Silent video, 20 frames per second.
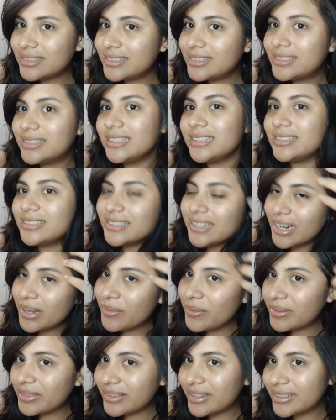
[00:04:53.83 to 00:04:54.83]

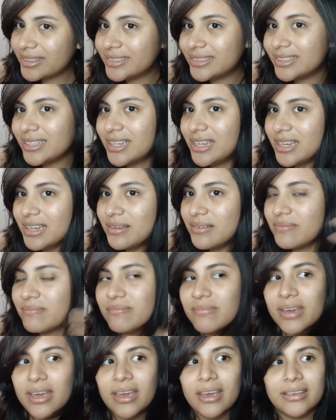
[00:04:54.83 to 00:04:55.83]
sinceramente sí
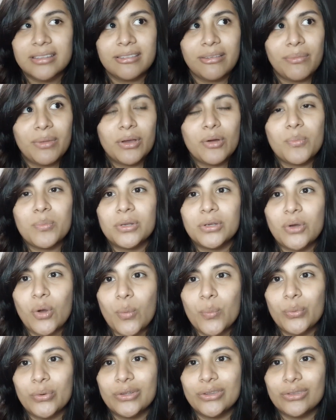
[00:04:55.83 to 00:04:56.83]
me, se me complicó
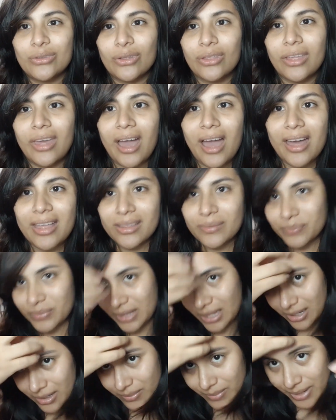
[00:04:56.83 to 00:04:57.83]
un poquito de
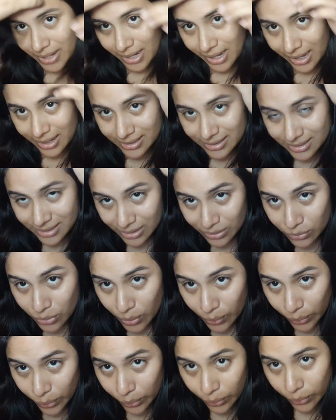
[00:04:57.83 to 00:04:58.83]
adaptarme a este
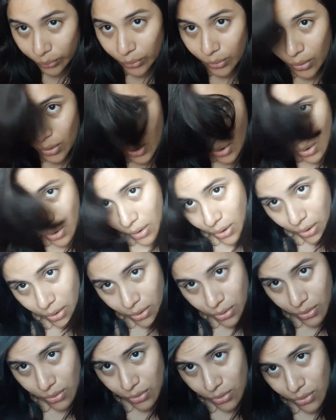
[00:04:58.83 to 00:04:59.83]
nuevo
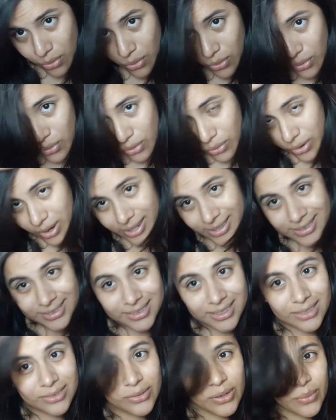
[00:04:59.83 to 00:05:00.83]
look, a
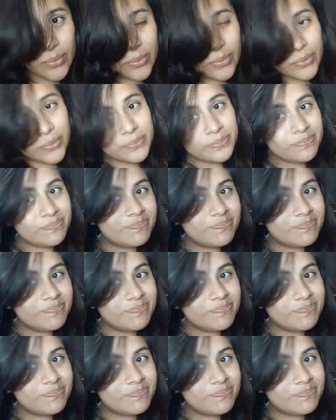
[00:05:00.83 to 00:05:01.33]
este nuevo